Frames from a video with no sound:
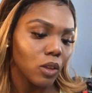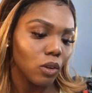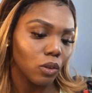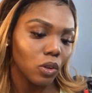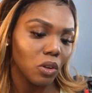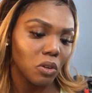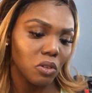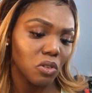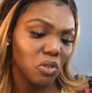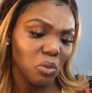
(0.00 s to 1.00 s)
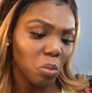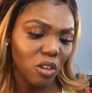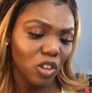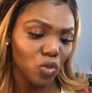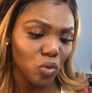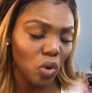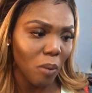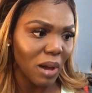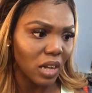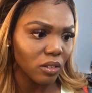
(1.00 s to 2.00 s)
Donc, c'est juste une brosse à cheveux
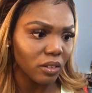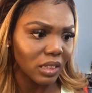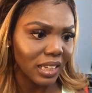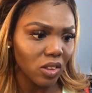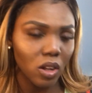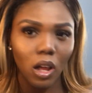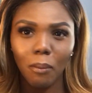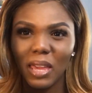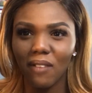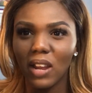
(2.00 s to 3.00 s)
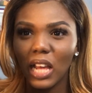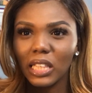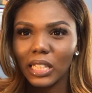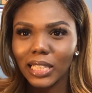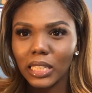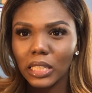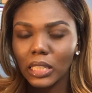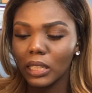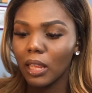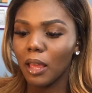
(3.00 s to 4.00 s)
normale. C'est 4$, mais il avait l'air d'être...
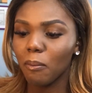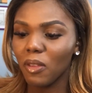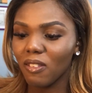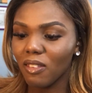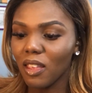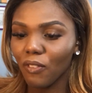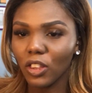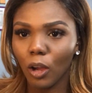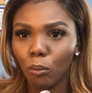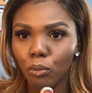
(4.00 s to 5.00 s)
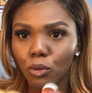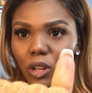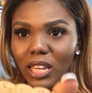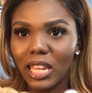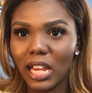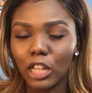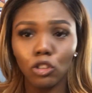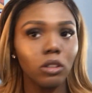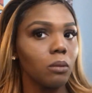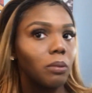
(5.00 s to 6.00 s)
Puis ici, il est fait en bout de liège.
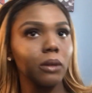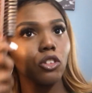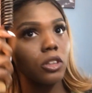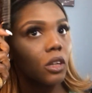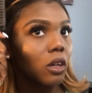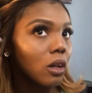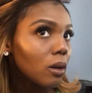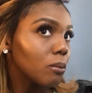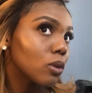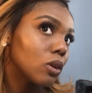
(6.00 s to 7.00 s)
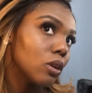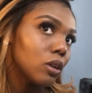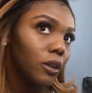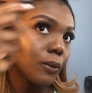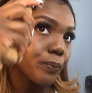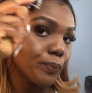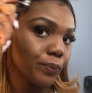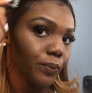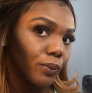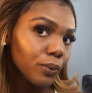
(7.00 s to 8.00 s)
Je sais pas. J'étais comme, girl,
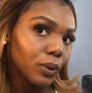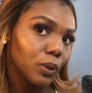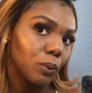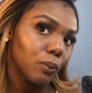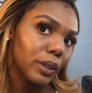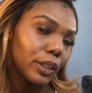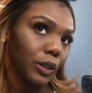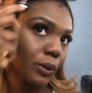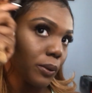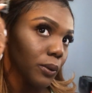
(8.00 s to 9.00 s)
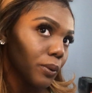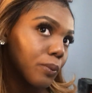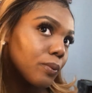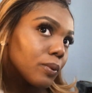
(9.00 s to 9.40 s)
why not?